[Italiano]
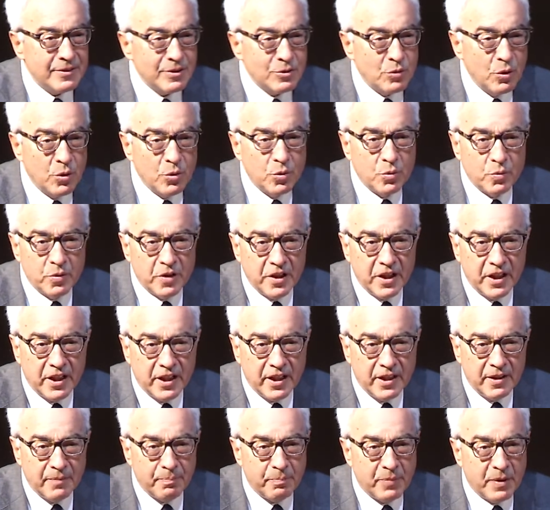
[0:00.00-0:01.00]
sono
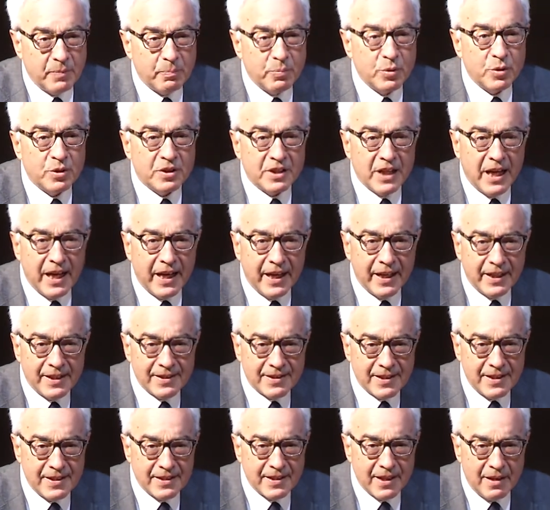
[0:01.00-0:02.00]
qui per portare
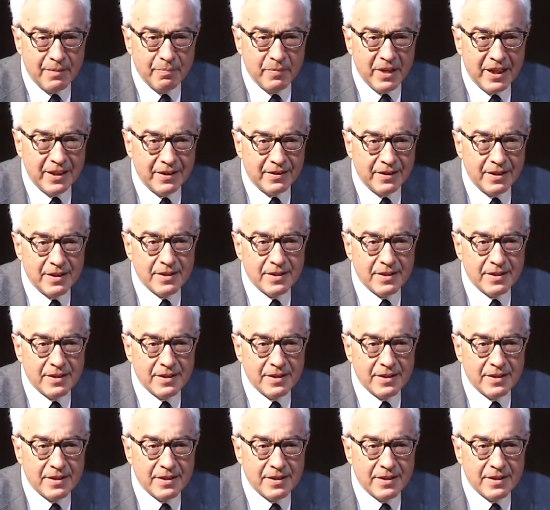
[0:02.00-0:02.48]
essenzialmente